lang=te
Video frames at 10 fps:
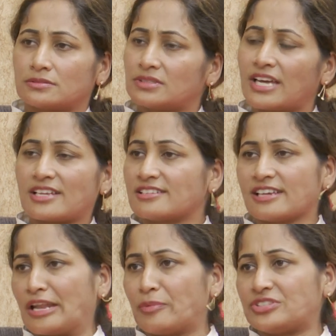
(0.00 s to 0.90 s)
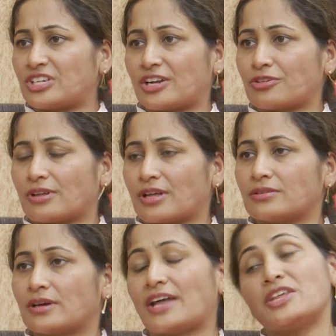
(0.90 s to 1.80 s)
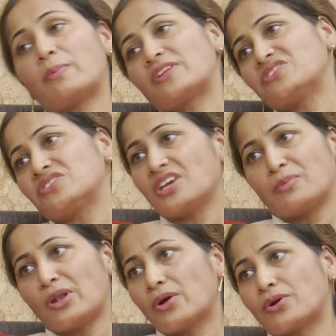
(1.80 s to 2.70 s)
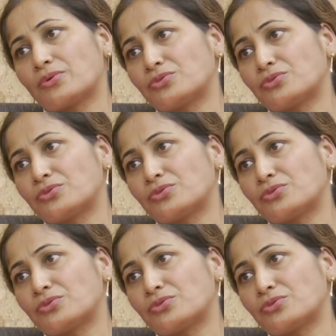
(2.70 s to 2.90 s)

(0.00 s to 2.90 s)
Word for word: టీఆర్ఎస్ని గెలిపించాయి అంటున్నారు అదే పరిస్థితి ఏపీలో కూడా